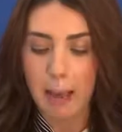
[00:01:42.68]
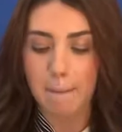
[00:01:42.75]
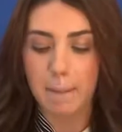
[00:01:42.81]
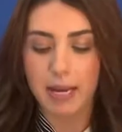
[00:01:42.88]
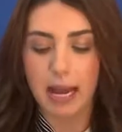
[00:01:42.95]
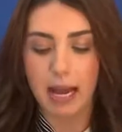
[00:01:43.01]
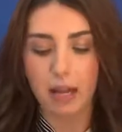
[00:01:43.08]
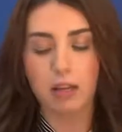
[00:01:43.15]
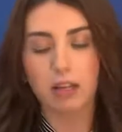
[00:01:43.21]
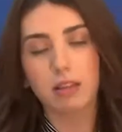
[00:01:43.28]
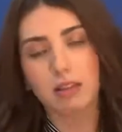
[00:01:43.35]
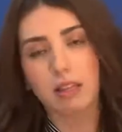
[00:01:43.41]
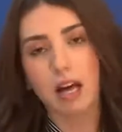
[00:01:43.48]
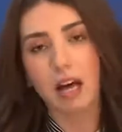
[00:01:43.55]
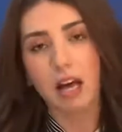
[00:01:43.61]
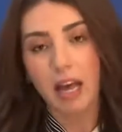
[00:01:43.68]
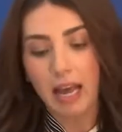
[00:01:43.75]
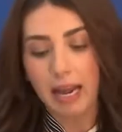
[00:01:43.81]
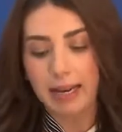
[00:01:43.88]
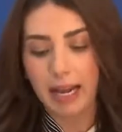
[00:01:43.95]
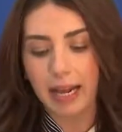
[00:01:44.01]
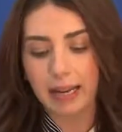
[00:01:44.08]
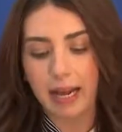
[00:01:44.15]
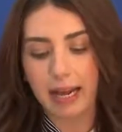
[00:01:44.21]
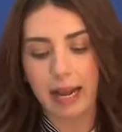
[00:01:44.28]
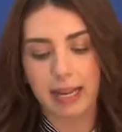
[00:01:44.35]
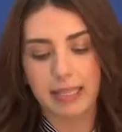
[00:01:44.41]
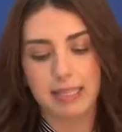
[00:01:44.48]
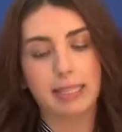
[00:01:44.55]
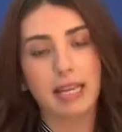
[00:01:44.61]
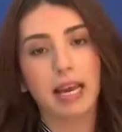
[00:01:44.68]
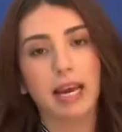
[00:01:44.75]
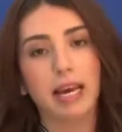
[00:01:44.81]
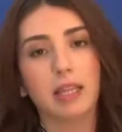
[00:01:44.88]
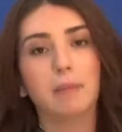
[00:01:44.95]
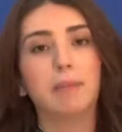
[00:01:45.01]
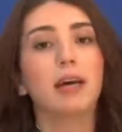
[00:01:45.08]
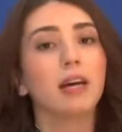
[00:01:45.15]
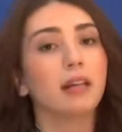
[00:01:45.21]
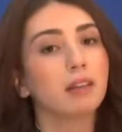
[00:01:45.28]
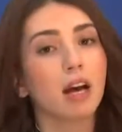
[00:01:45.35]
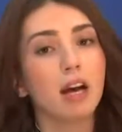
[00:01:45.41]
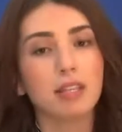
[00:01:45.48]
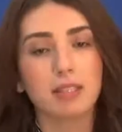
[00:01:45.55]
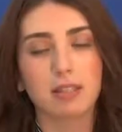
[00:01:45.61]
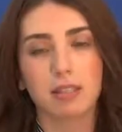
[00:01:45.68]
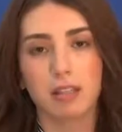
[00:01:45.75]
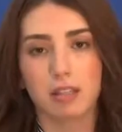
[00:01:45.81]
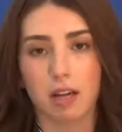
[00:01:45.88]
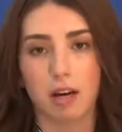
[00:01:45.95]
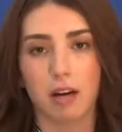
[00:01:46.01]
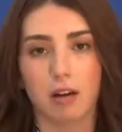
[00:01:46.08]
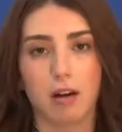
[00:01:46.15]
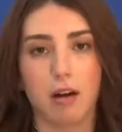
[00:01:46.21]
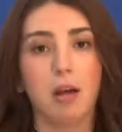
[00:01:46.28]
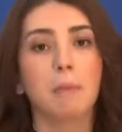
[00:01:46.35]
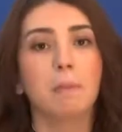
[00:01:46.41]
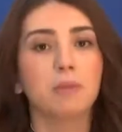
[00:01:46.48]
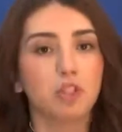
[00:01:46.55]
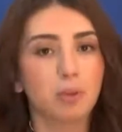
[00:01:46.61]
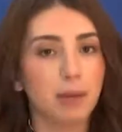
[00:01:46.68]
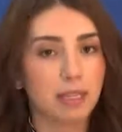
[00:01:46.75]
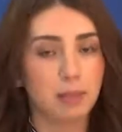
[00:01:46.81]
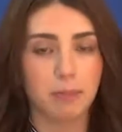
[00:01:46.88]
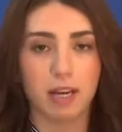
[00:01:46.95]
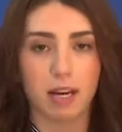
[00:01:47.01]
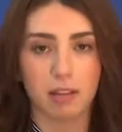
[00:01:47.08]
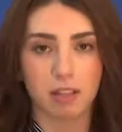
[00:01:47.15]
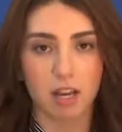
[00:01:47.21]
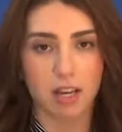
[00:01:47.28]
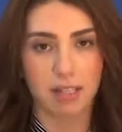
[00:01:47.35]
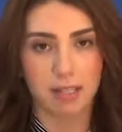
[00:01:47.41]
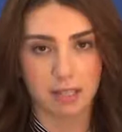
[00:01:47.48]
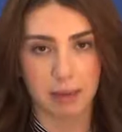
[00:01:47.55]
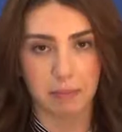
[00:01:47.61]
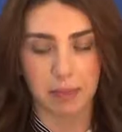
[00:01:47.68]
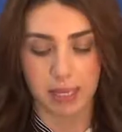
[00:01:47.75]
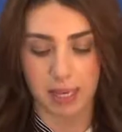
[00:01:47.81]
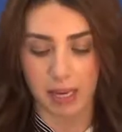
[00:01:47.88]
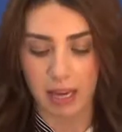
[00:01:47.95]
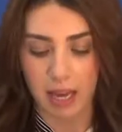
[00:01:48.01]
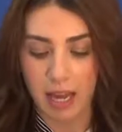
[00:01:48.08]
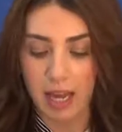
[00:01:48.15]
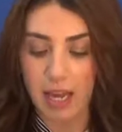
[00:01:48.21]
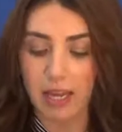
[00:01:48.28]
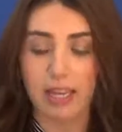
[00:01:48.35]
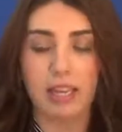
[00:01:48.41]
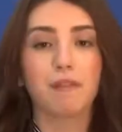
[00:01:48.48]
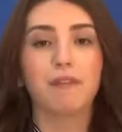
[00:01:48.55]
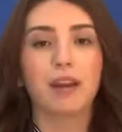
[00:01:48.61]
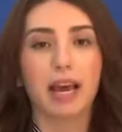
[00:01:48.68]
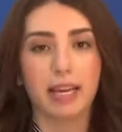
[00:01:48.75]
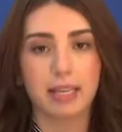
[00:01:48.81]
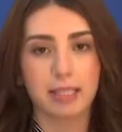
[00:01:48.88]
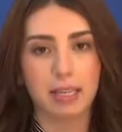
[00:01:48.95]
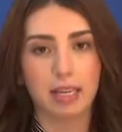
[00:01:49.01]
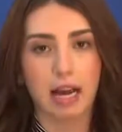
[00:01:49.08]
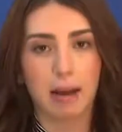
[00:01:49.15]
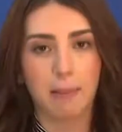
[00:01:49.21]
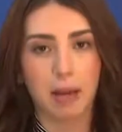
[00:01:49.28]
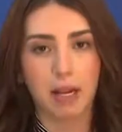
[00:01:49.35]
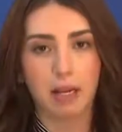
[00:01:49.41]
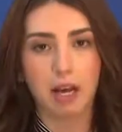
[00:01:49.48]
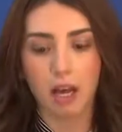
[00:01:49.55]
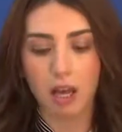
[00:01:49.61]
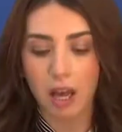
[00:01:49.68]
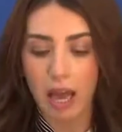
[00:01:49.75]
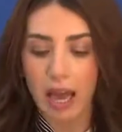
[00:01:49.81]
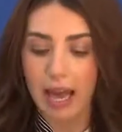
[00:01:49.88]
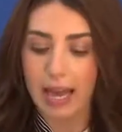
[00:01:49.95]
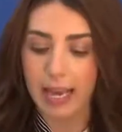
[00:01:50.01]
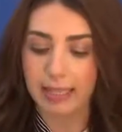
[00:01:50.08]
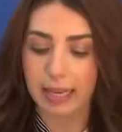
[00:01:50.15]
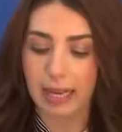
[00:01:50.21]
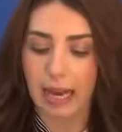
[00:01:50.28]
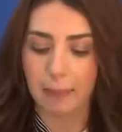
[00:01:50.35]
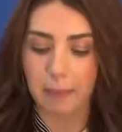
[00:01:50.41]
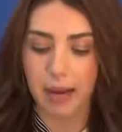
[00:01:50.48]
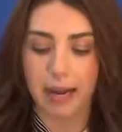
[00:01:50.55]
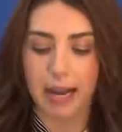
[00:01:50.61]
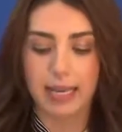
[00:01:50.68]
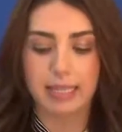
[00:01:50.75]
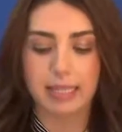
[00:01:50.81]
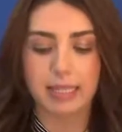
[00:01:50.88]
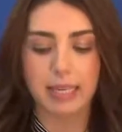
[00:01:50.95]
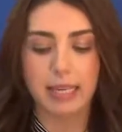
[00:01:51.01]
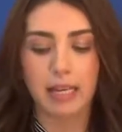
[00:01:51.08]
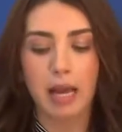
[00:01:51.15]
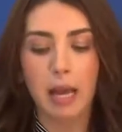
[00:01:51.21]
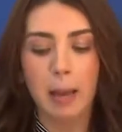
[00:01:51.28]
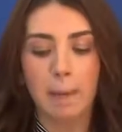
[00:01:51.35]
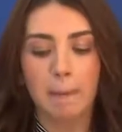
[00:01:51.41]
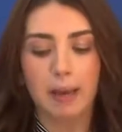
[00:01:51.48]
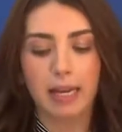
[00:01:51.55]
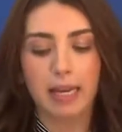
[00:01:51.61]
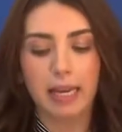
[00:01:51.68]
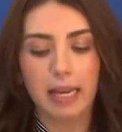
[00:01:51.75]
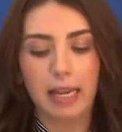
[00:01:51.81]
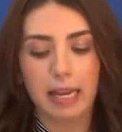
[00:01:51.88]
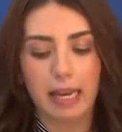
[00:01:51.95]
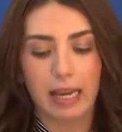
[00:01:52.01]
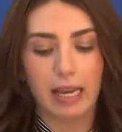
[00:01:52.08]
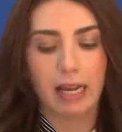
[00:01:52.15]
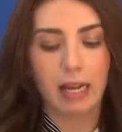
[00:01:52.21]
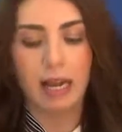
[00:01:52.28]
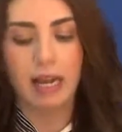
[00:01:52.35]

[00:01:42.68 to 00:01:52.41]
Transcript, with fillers: من هالخطة نحن رح نساعد بإعطاء الصنارة مش بس بإعطاء السمكة كيف رح يصير عملنا؟ هيدا العمل رح يصير من خلال